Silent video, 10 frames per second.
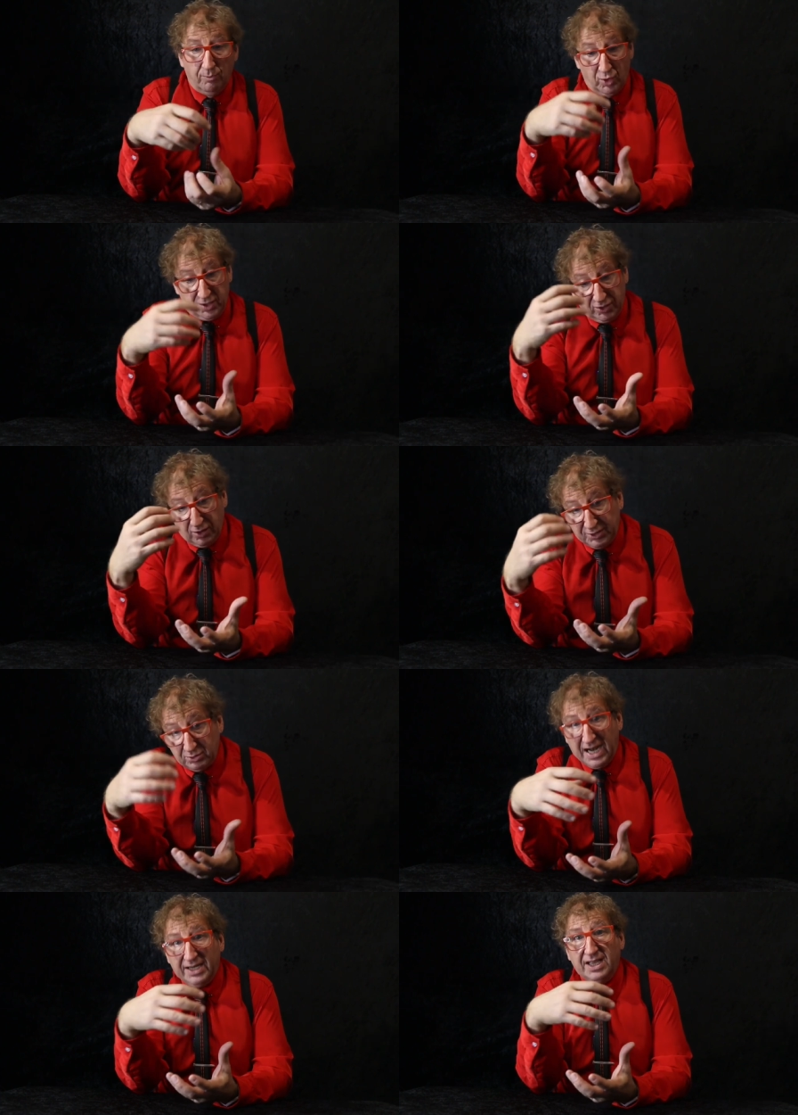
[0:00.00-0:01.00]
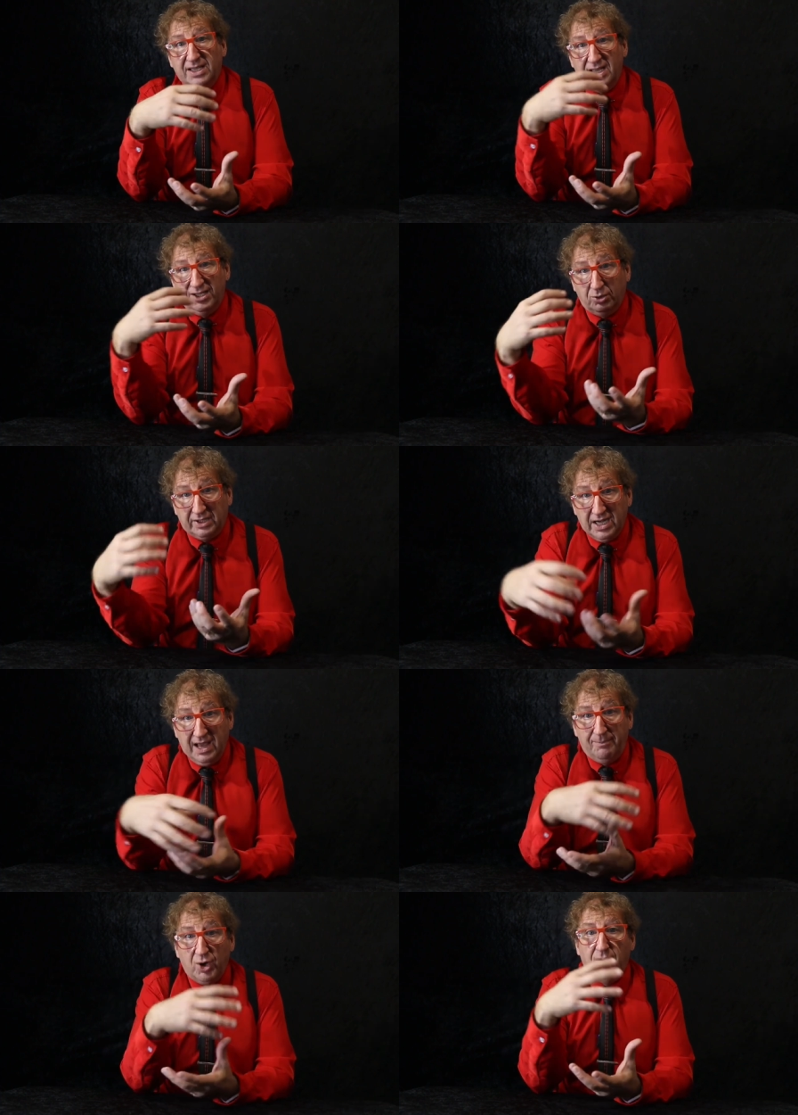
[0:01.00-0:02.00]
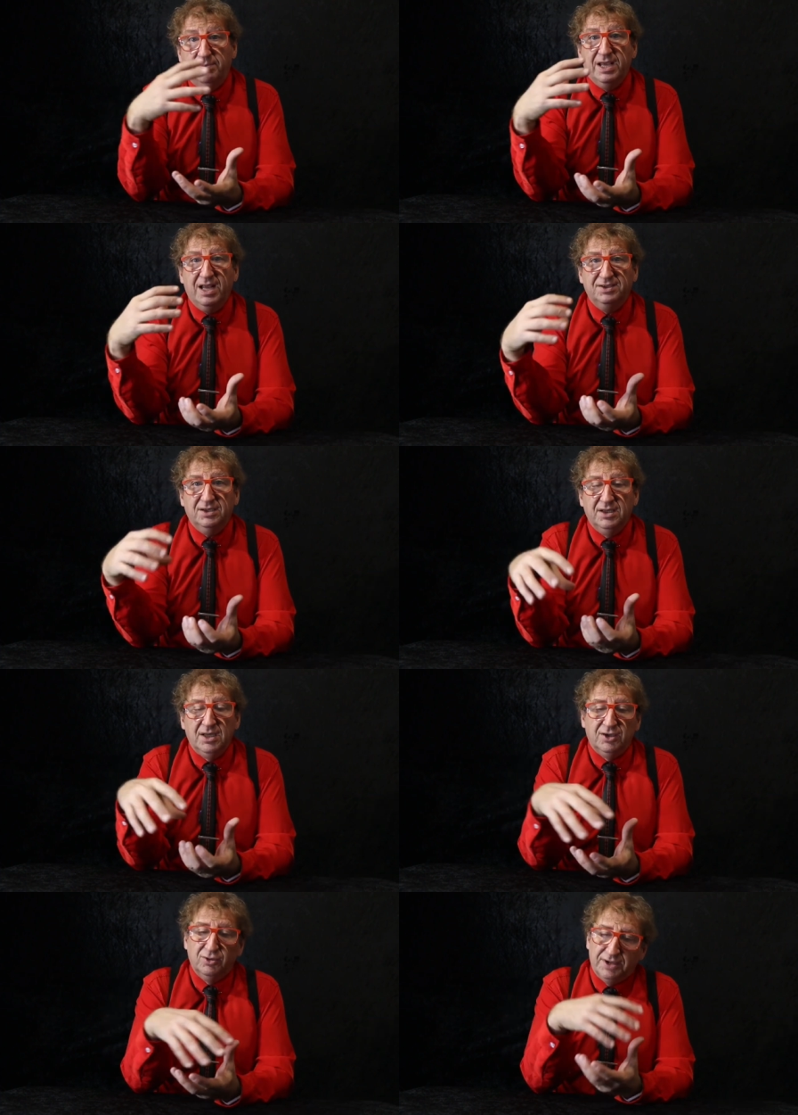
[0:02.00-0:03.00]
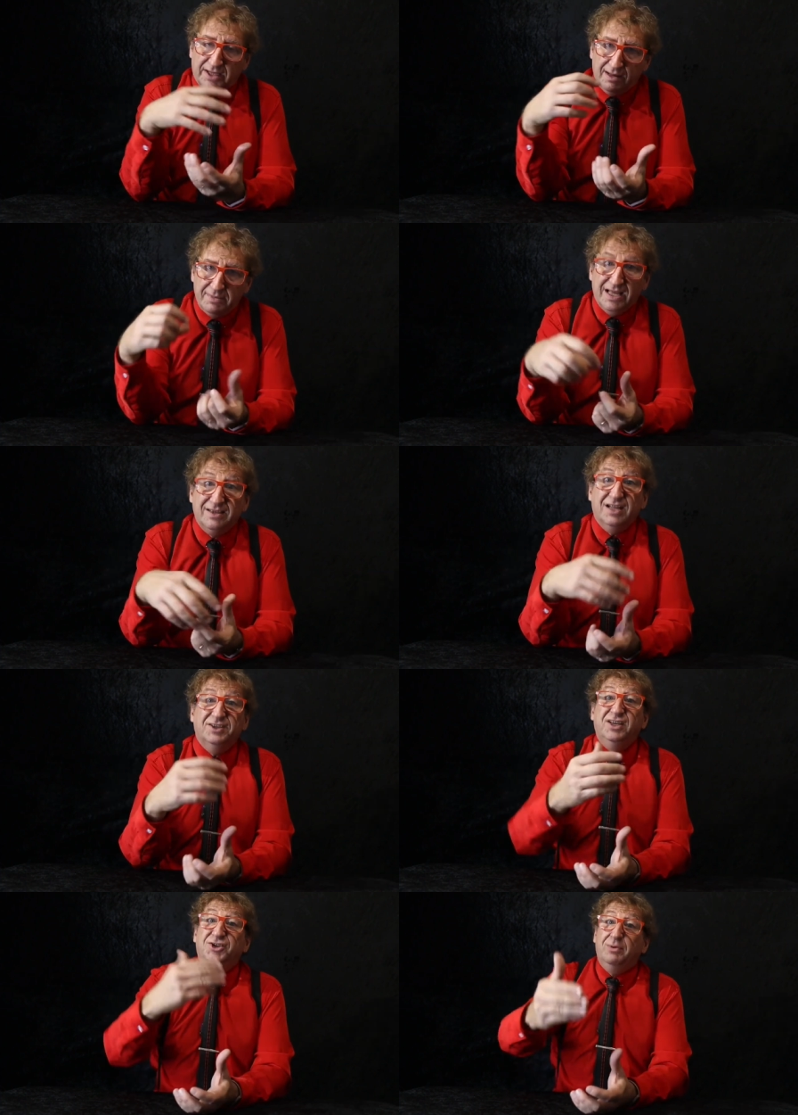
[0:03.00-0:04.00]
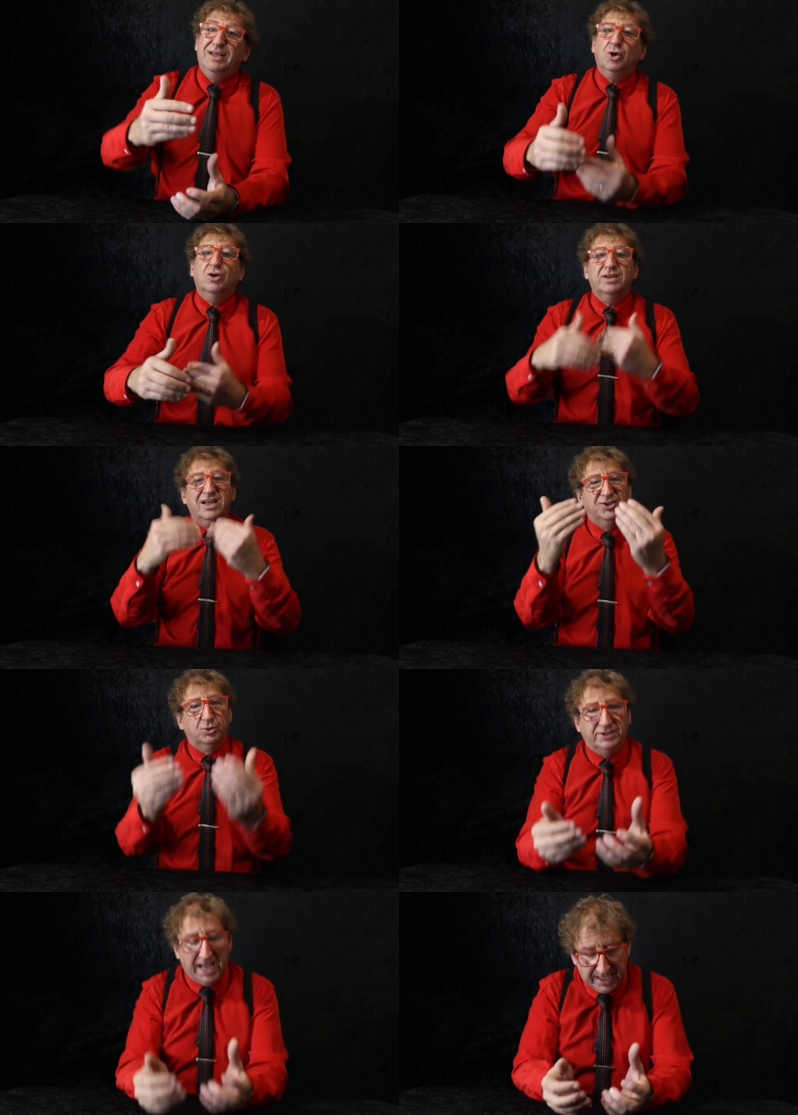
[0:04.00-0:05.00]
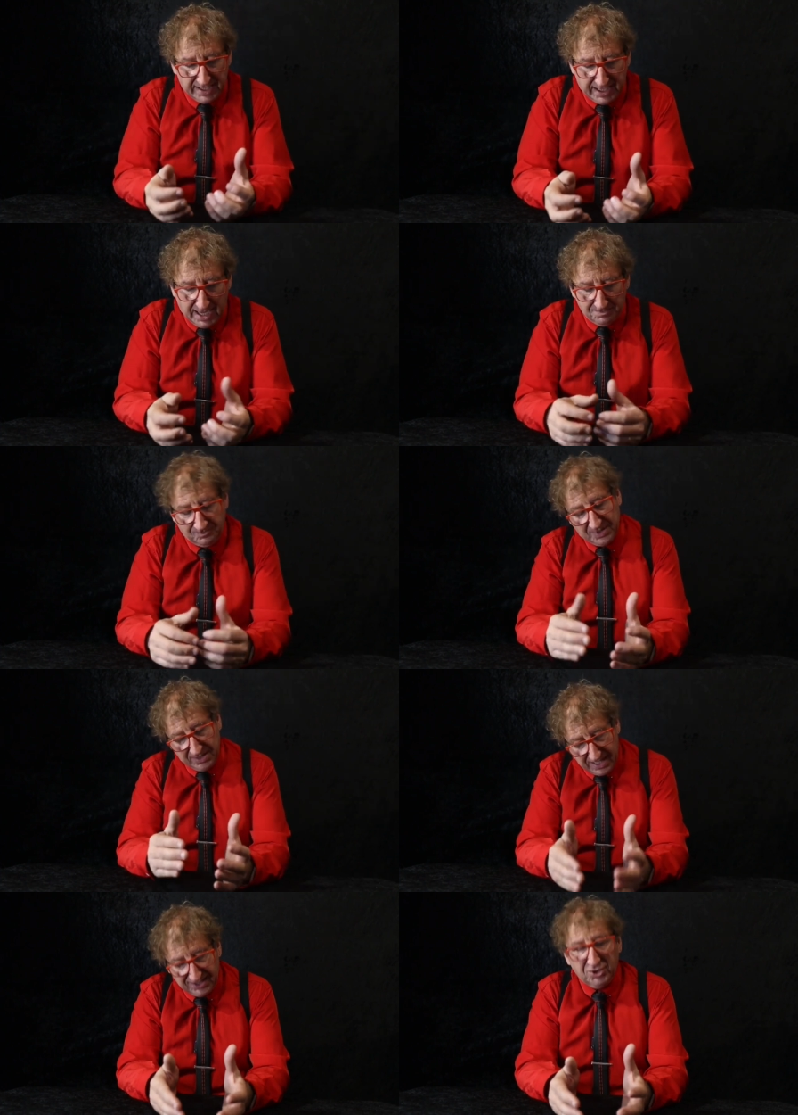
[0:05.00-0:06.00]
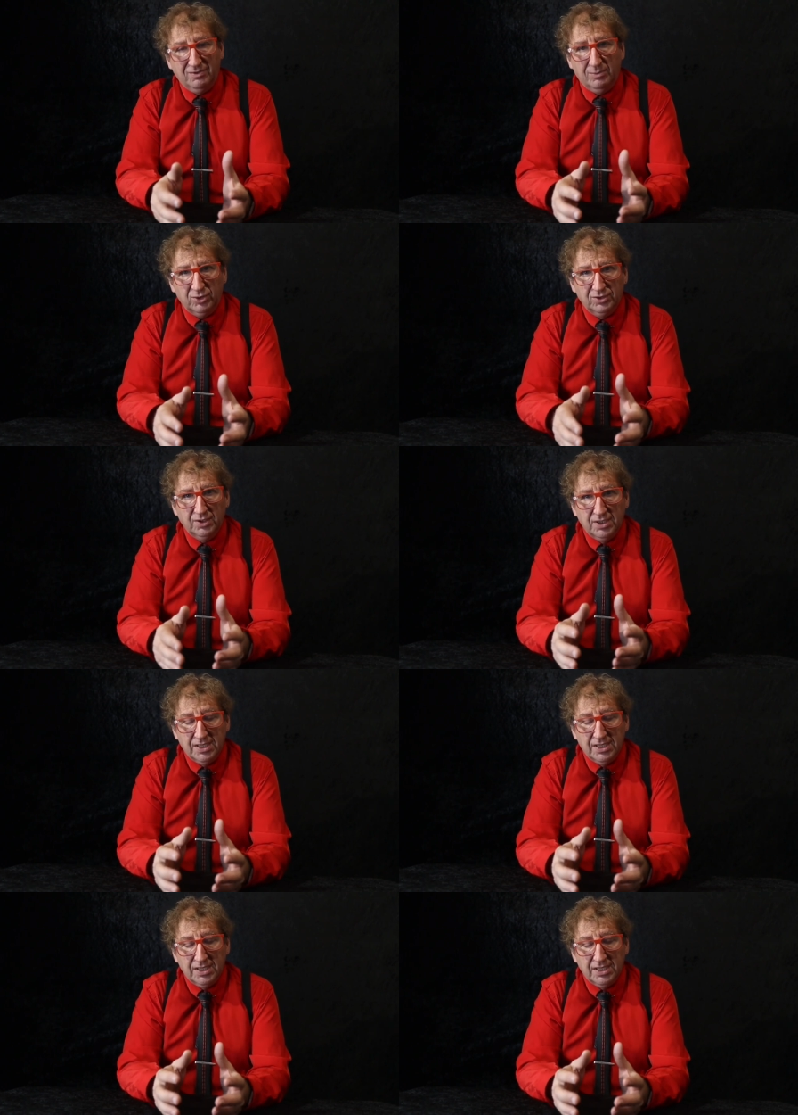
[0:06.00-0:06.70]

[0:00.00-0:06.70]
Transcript: porque esto es un arte que tiene sus reglas propias, sus herramientas y sobre todo tiene su técnica. Y a eso vamos.